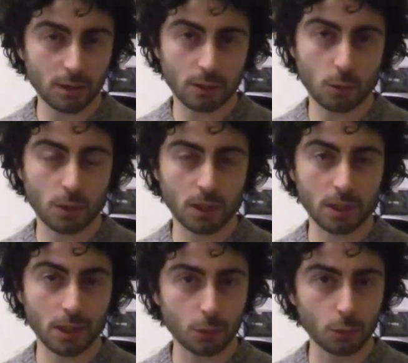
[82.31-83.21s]
dando
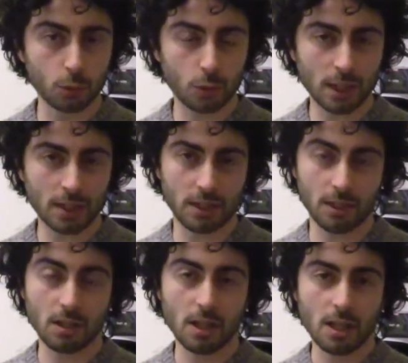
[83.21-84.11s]
quindi del tutto
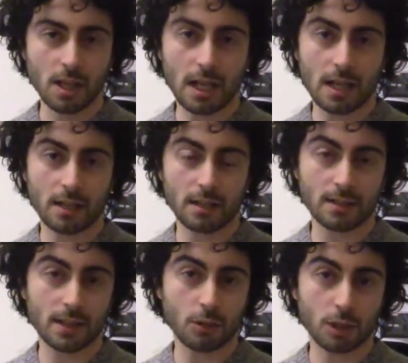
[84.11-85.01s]
l'addio a eh,
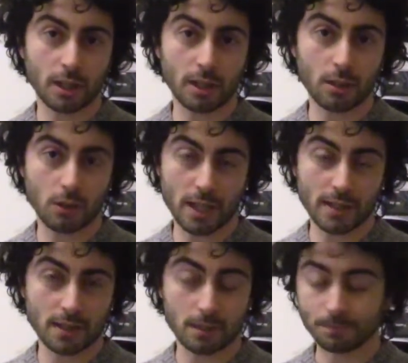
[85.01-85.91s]
Cyanogen
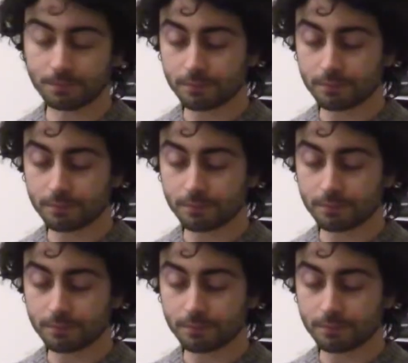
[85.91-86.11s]
OS